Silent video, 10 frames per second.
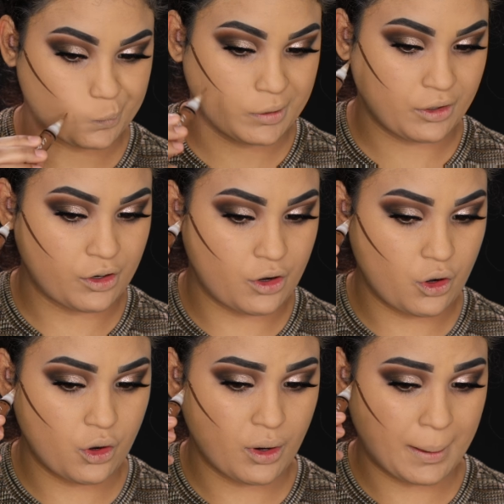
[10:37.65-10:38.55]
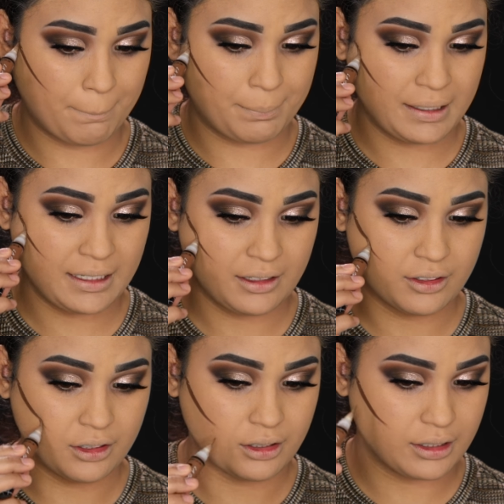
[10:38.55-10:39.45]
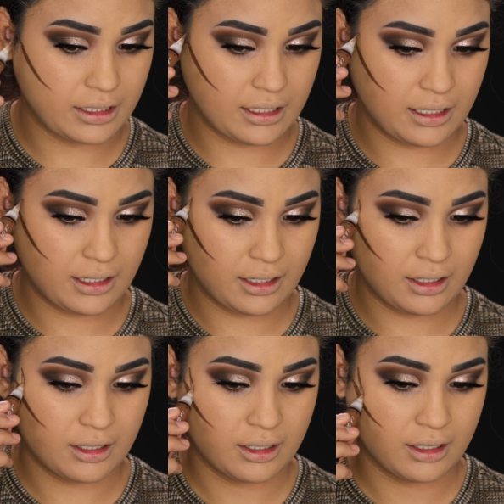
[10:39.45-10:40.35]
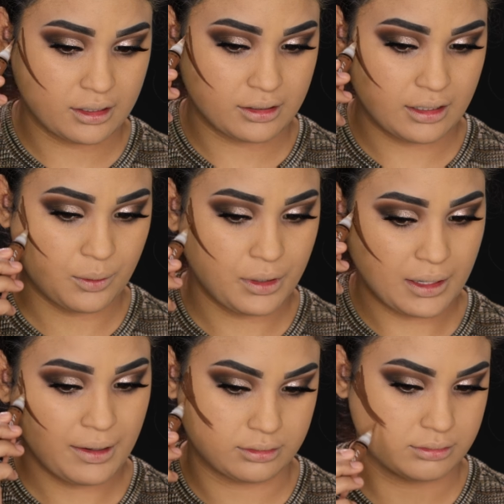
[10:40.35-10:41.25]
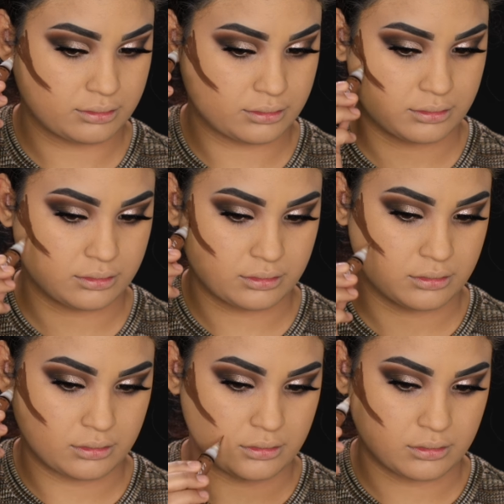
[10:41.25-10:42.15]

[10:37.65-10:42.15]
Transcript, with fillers: pero lo aplico y de una vez lo que voy a hacer es